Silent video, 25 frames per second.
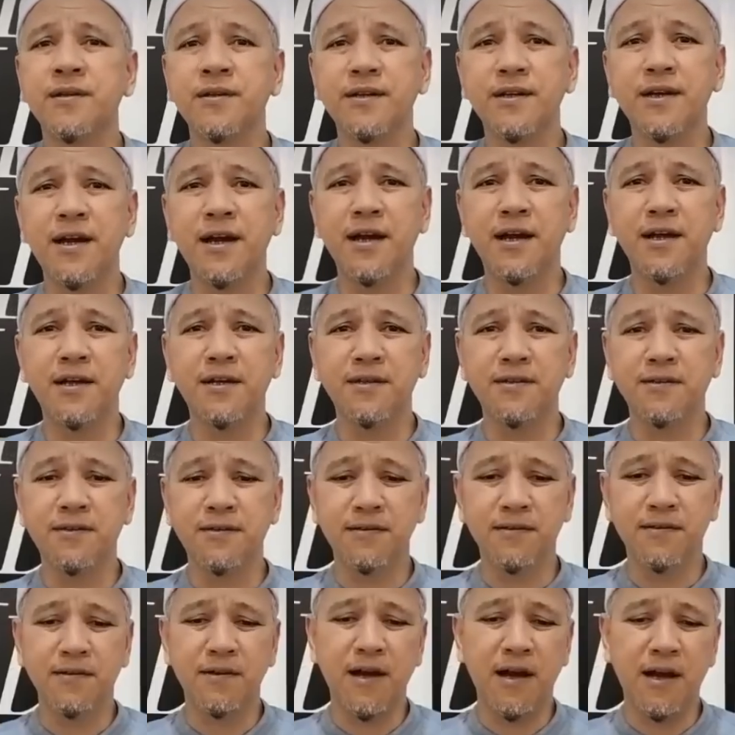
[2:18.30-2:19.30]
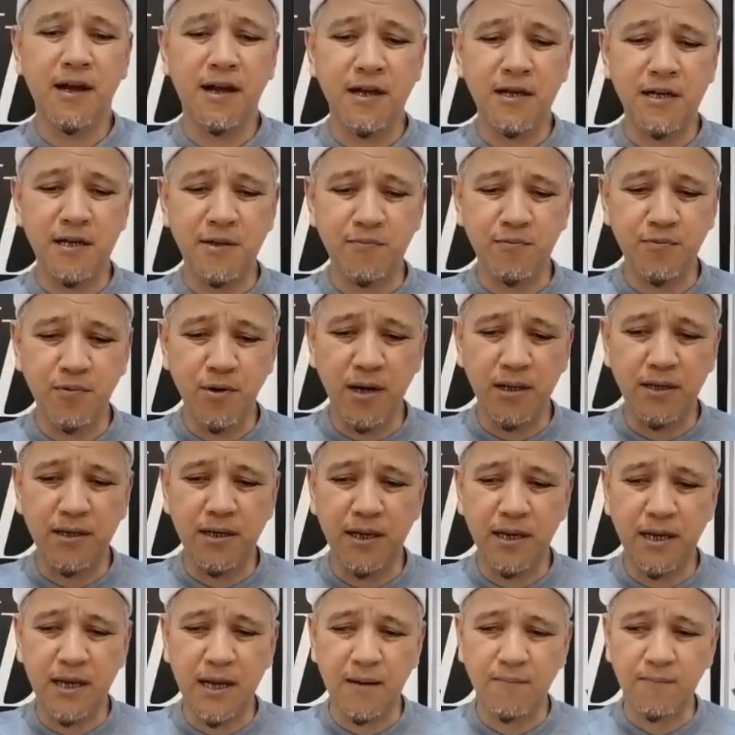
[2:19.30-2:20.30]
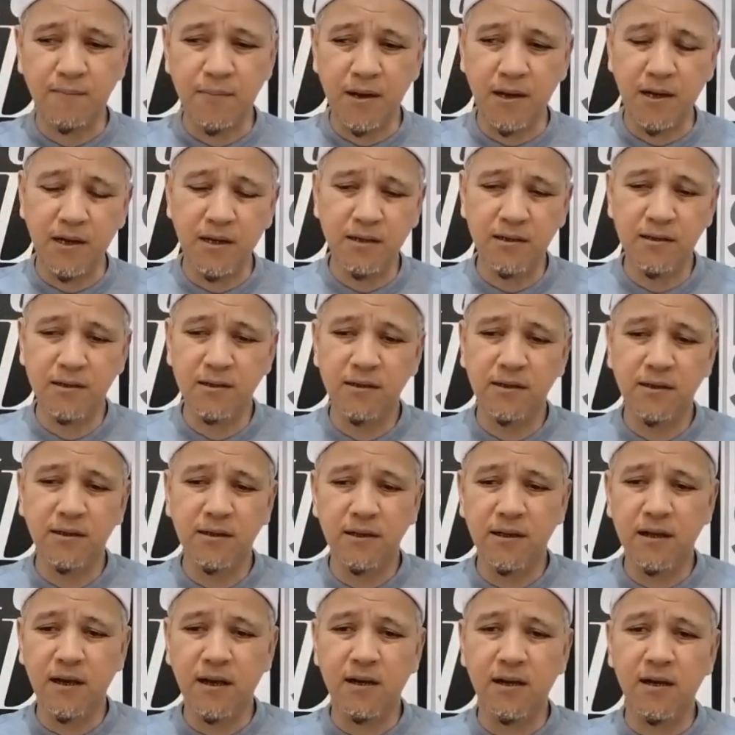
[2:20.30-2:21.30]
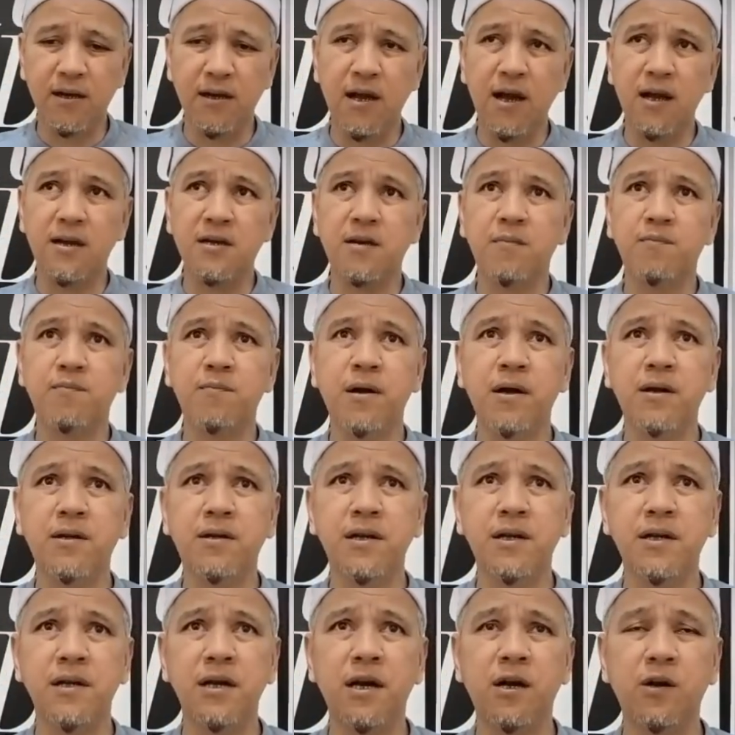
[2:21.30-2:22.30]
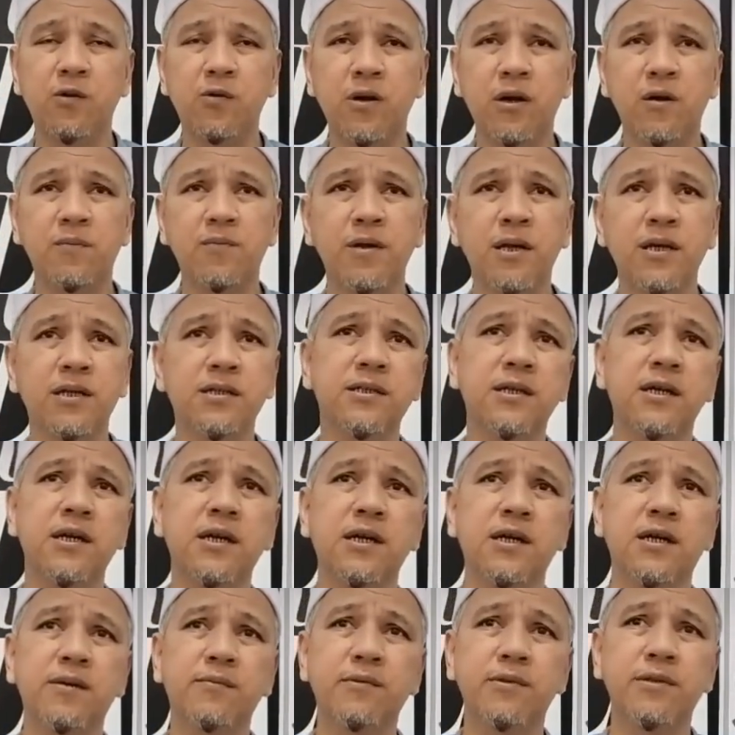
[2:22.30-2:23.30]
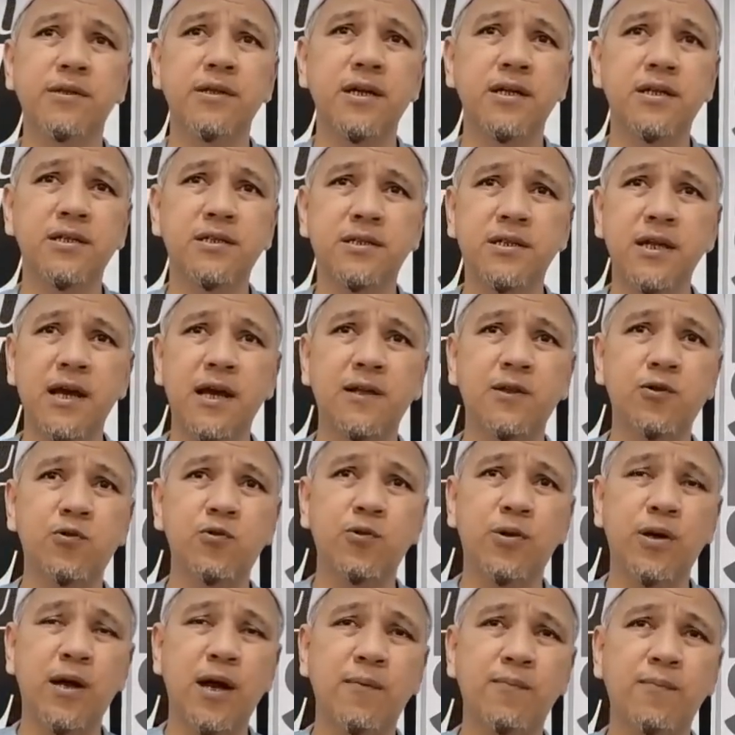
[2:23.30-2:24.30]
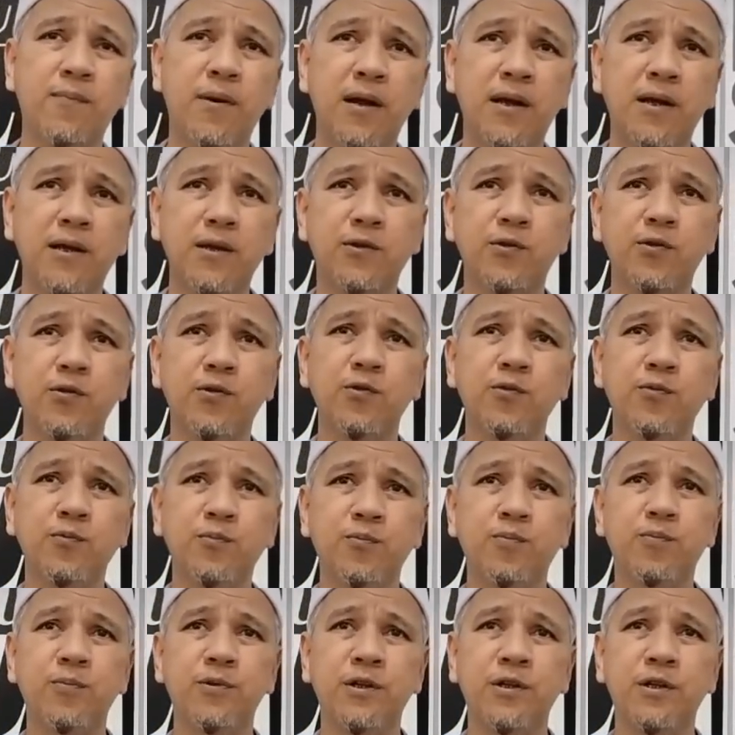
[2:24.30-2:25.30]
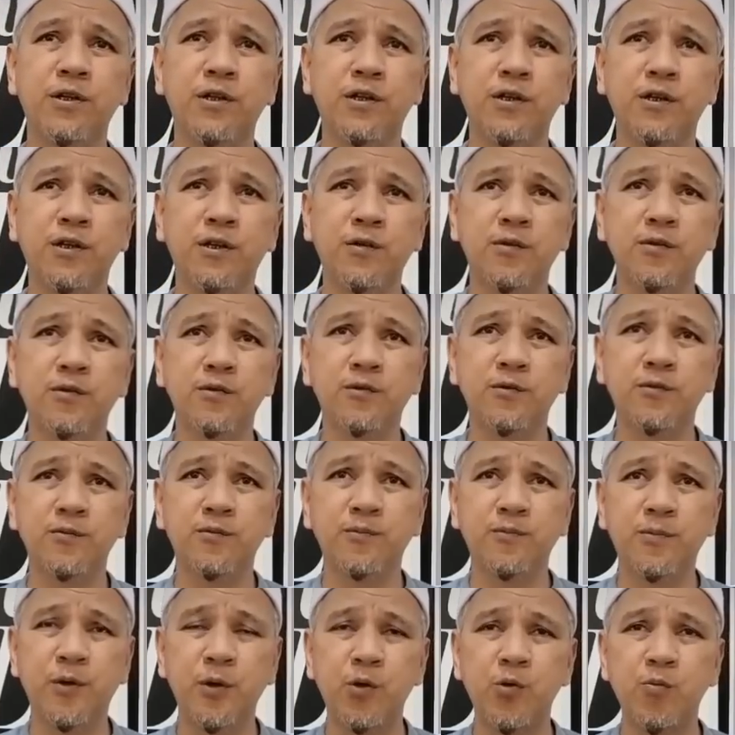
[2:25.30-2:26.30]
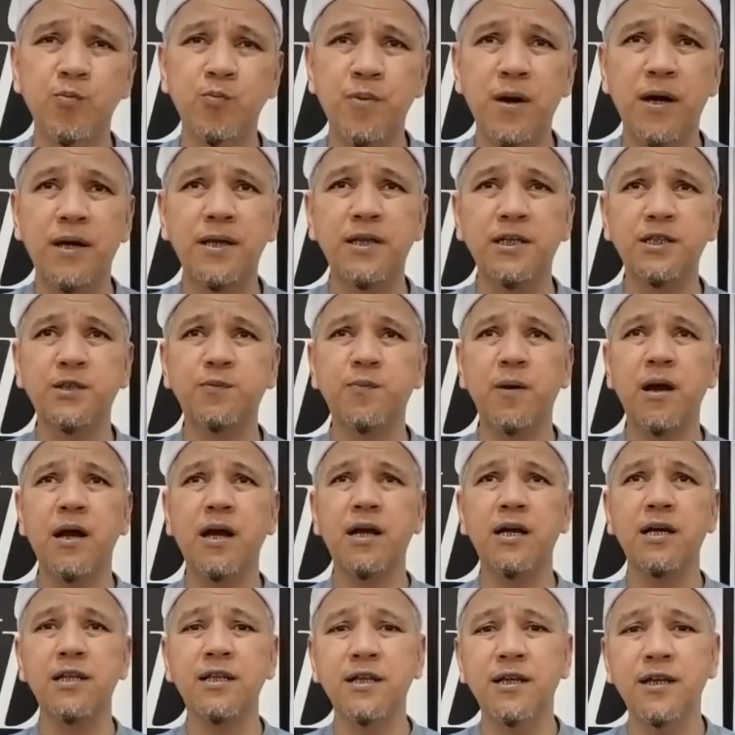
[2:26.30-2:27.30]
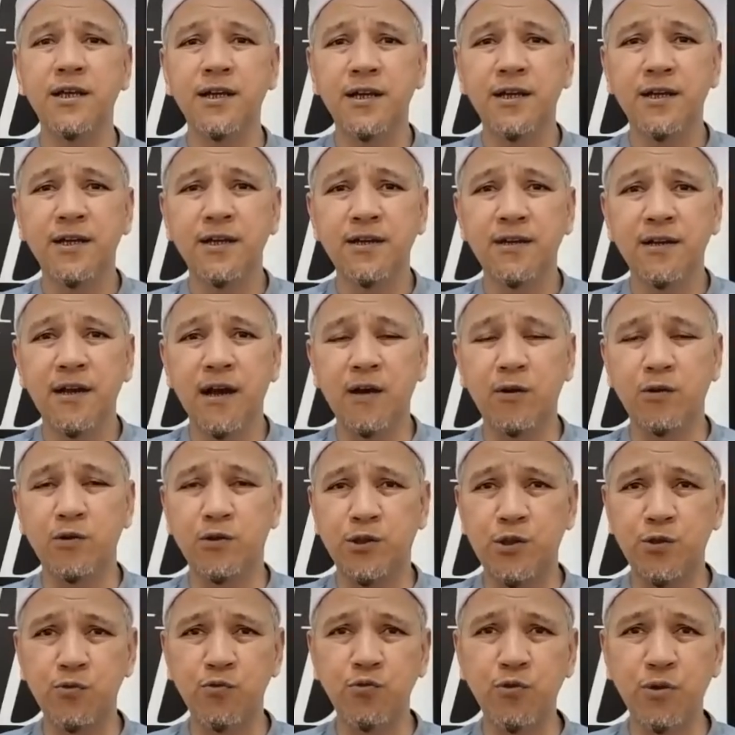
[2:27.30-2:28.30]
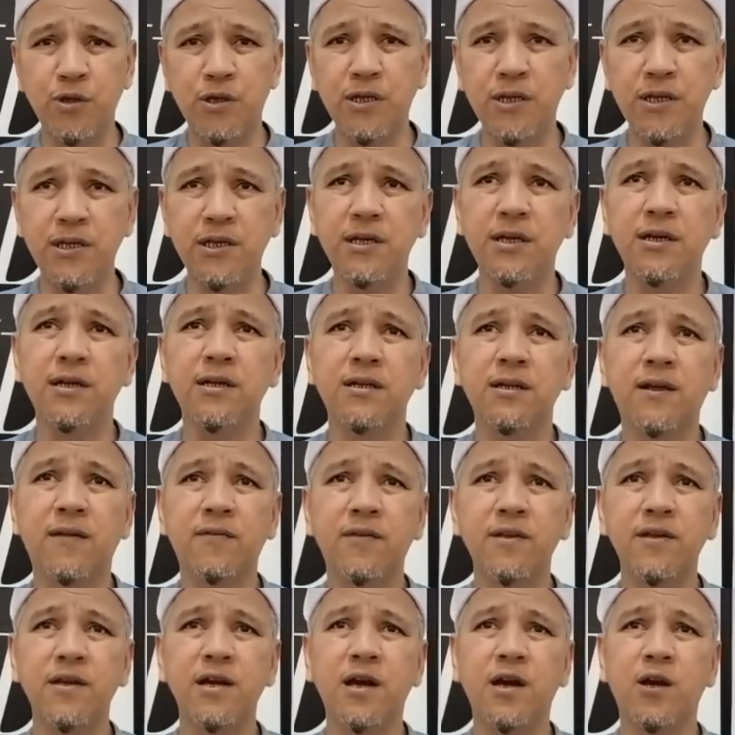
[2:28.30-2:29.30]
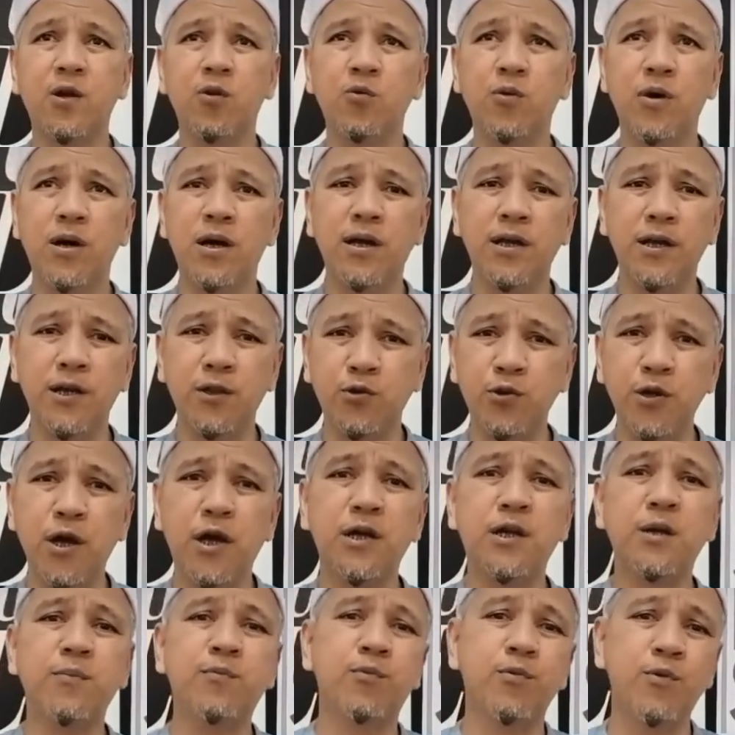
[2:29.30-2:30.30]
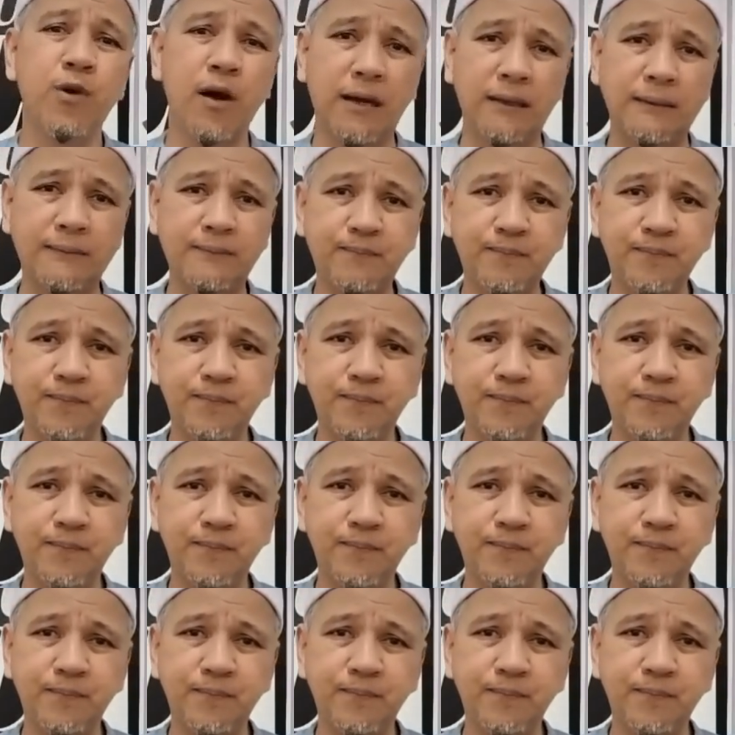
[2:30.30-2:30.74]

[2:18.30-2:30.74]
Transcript: Ya, akan dibuang dari kapal karena ada badai yang luar biasa. Kemudian satu kapal itu uh, penumpangnya sepakat harus diundi, nanti yang keluar itu yang dibuang.